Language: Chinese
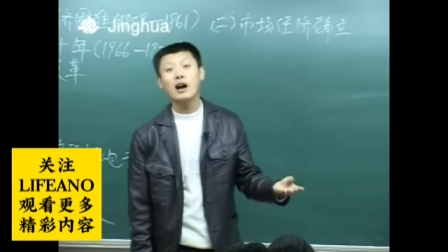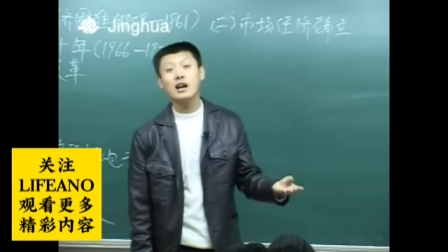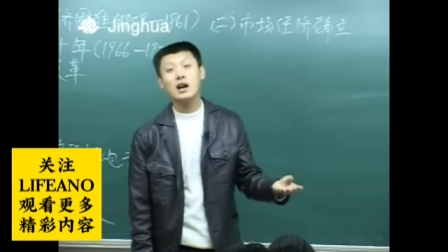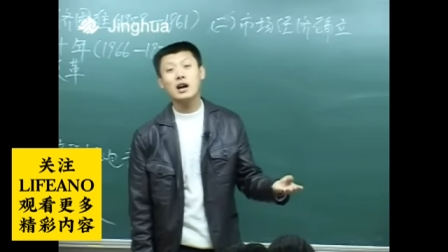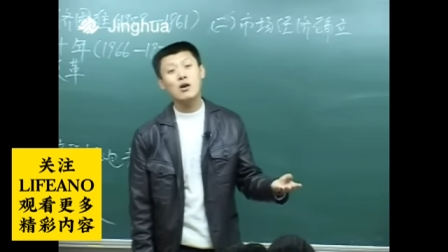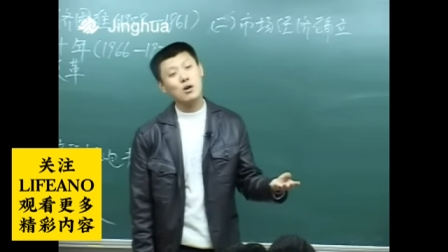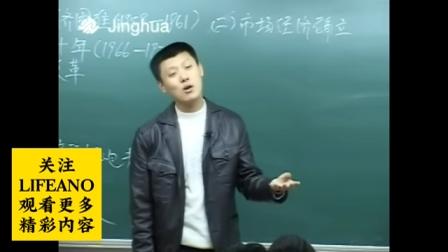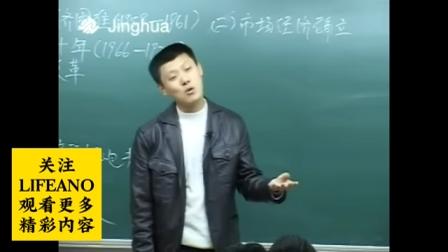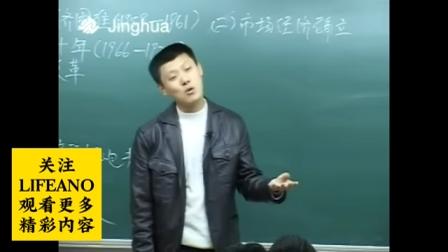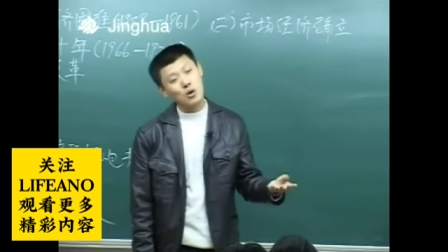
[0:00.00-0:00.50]
你给
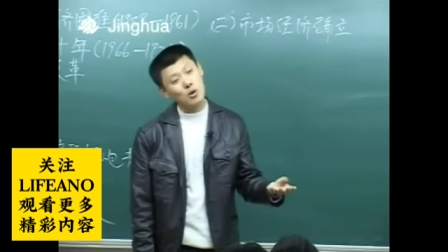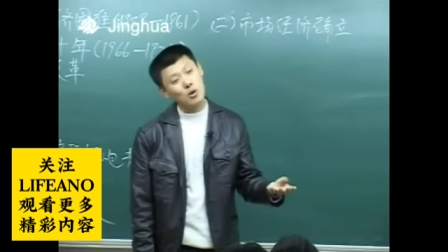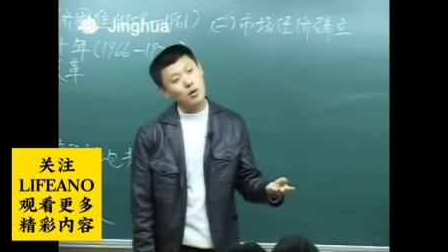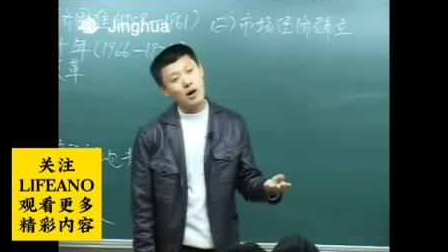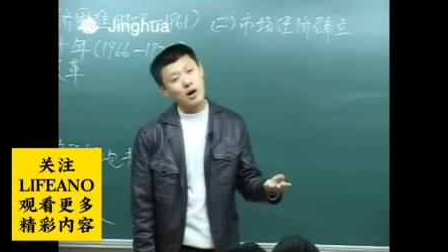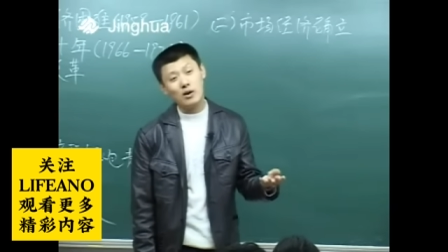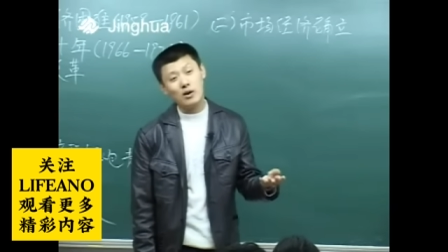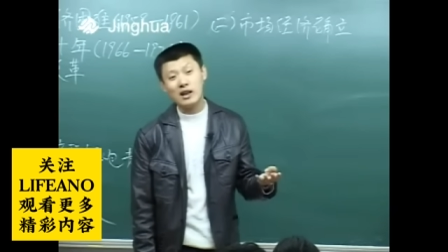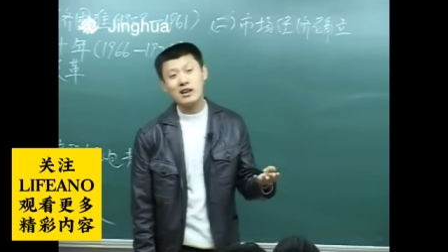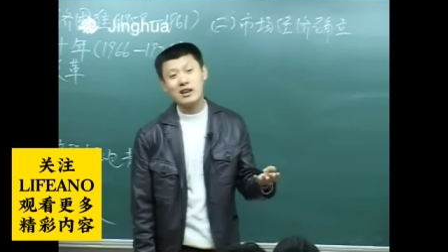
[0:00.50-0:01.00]
我锅炉不
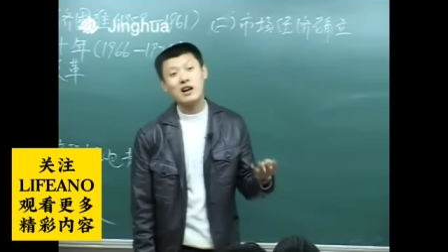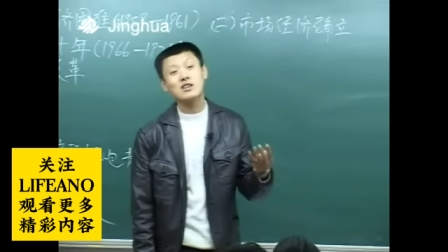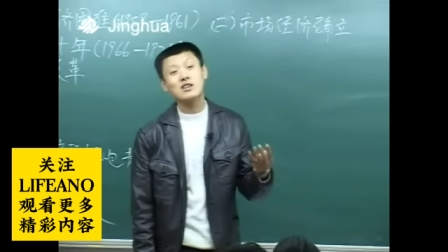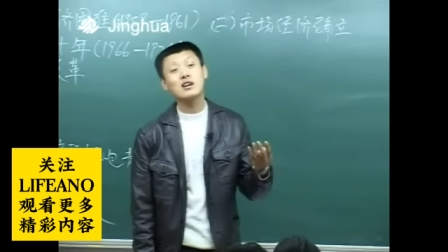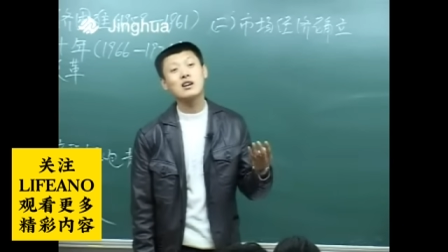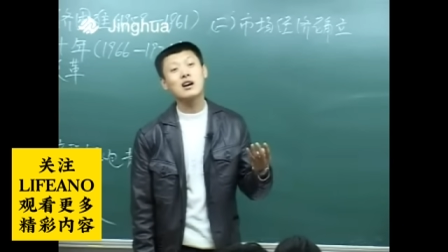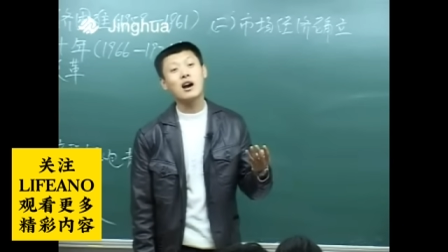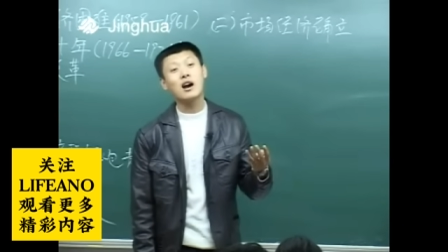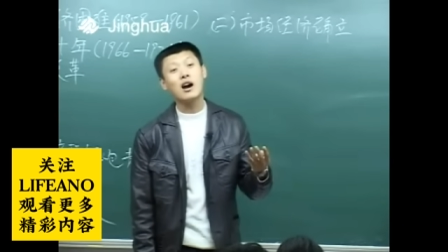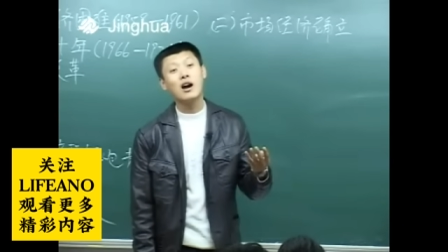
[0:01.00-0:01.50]
好，我炼的钢就
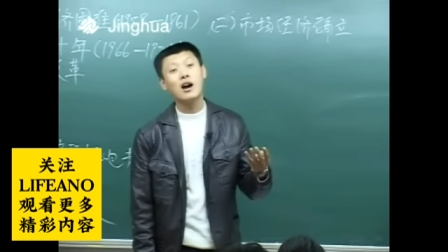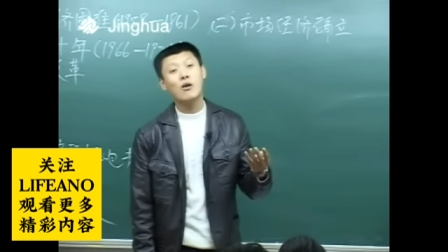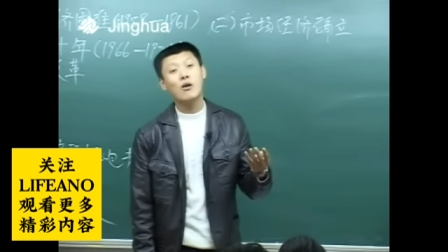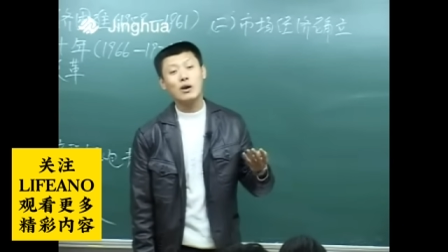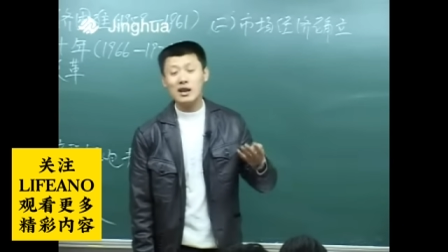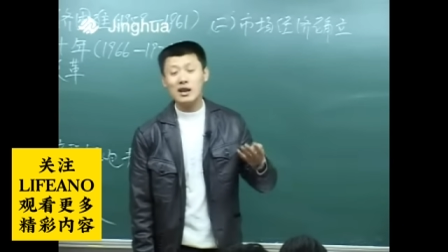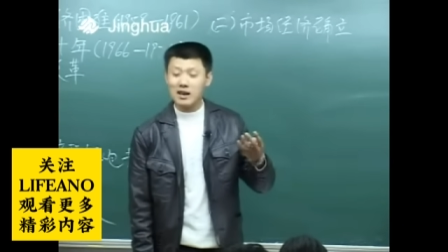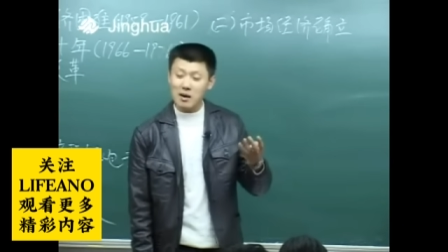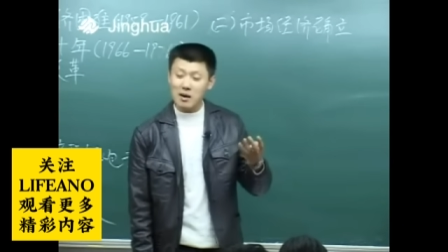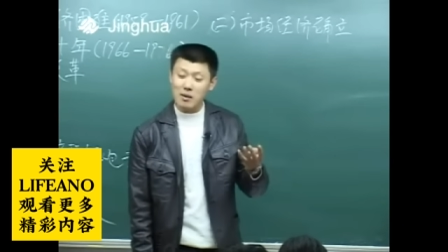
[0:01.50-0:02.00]
这样；我
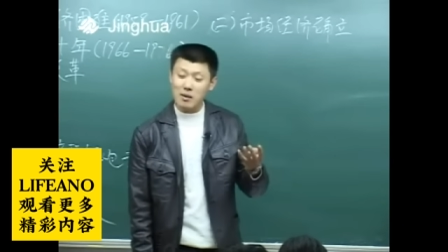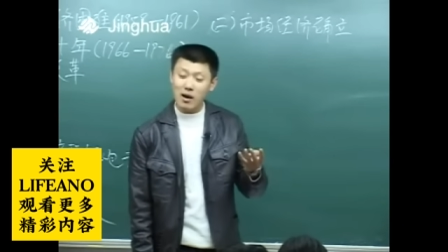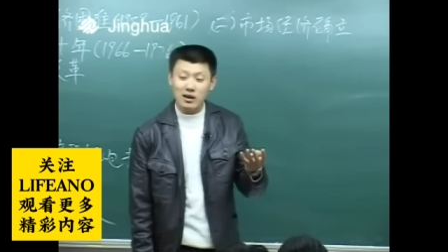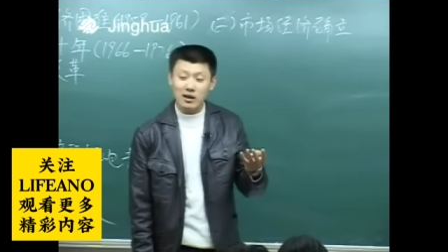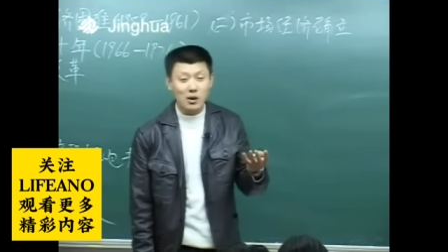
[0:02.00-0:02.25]
炼的钢不好，